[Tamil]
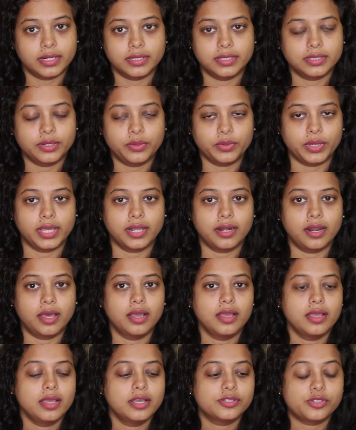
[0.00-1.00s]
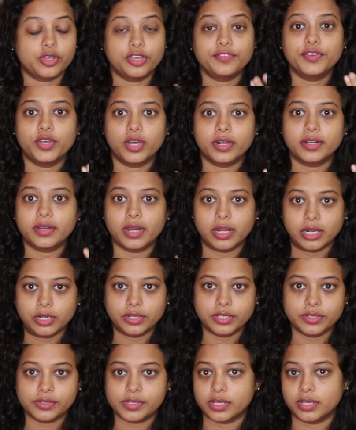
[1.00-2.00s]
வாங்குறது ஓகேங்களா ஸோ இஃப் யூ ஆர்
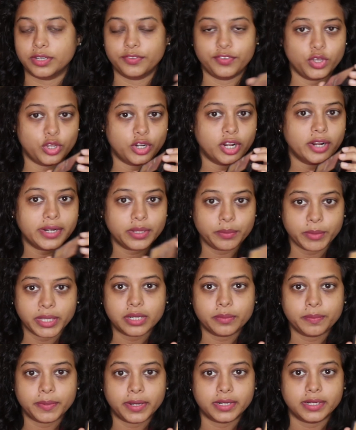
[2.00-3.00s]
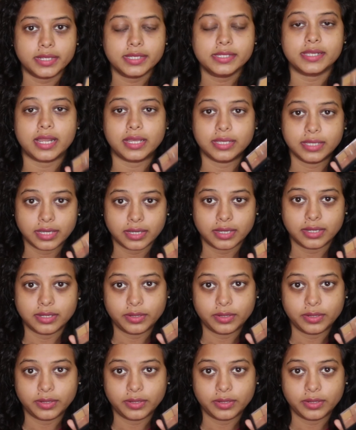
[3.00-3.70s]
ரெகுலர் யூசர் இஃப் யூ ஆர் நாட் அ மேக்கப் ஆர்டிஸ்ட்